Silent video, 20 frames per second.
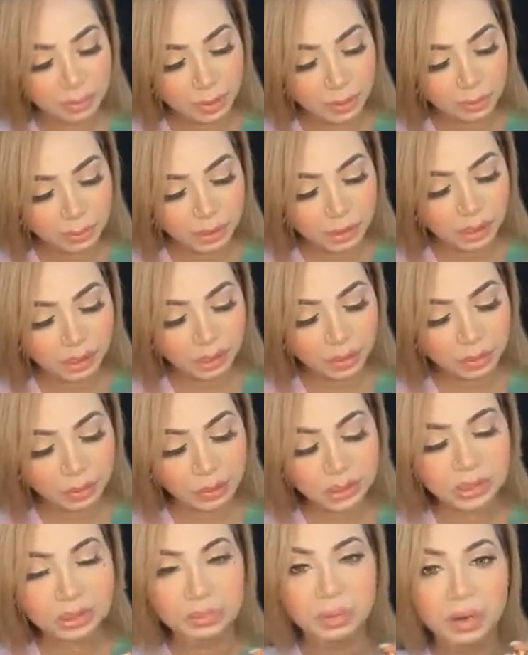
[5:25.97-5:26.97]

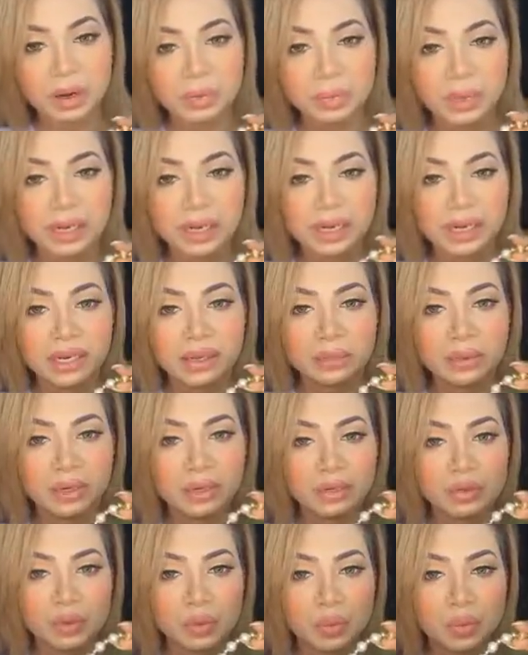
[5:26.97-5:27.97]
বেবিদেরকেও দিতে পারবে এখানে
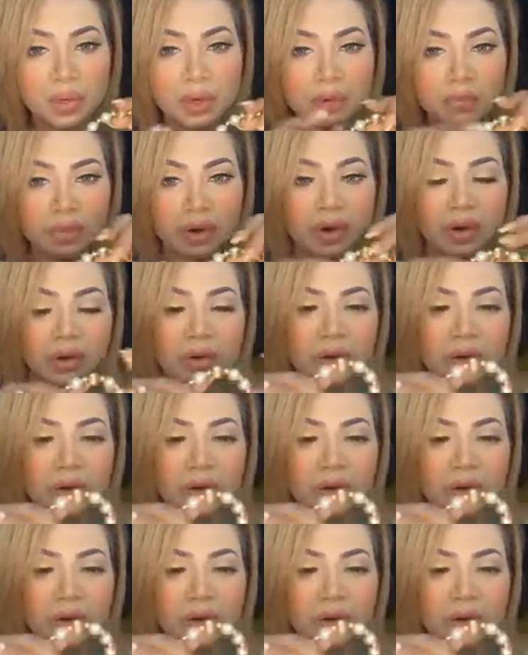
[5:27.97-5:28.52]
আবার স্টোনের